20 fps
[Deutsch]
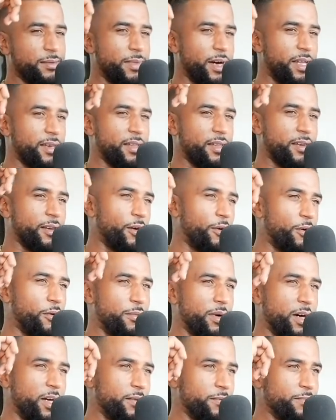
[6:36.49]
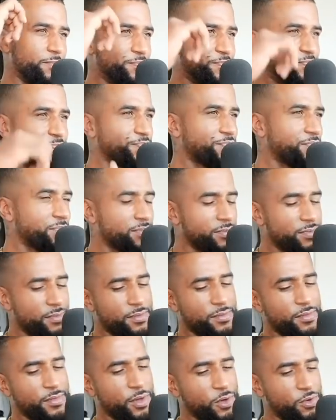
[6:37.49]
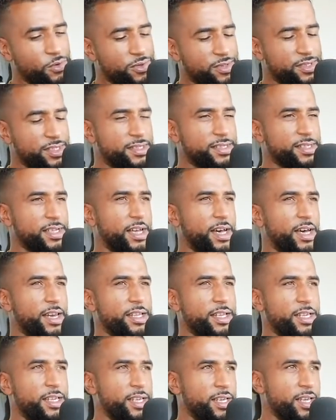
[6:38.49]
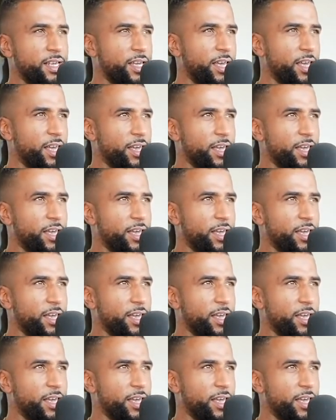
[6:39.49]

im anderen Raum an und sitze gerade hier